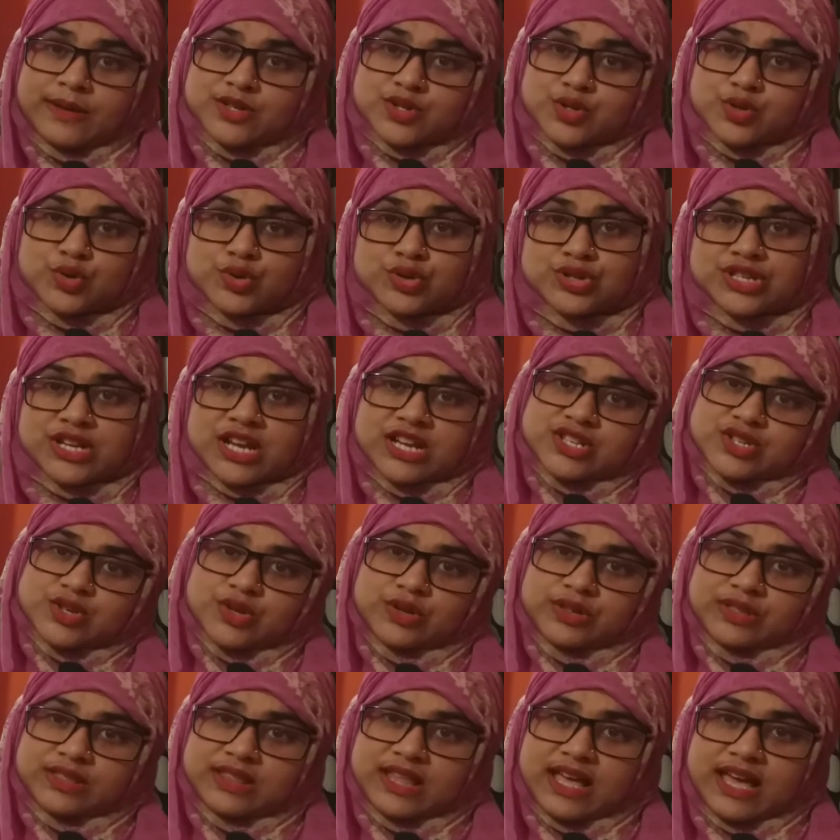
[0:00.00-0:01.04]

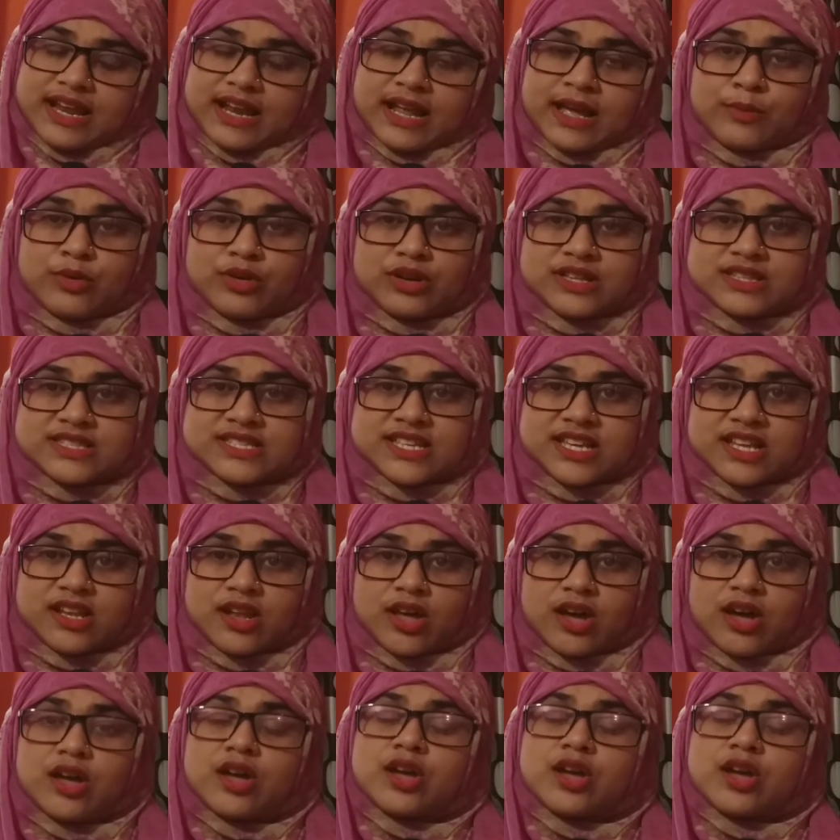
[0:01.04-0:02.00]
সুশাসন তার আমলে ছিল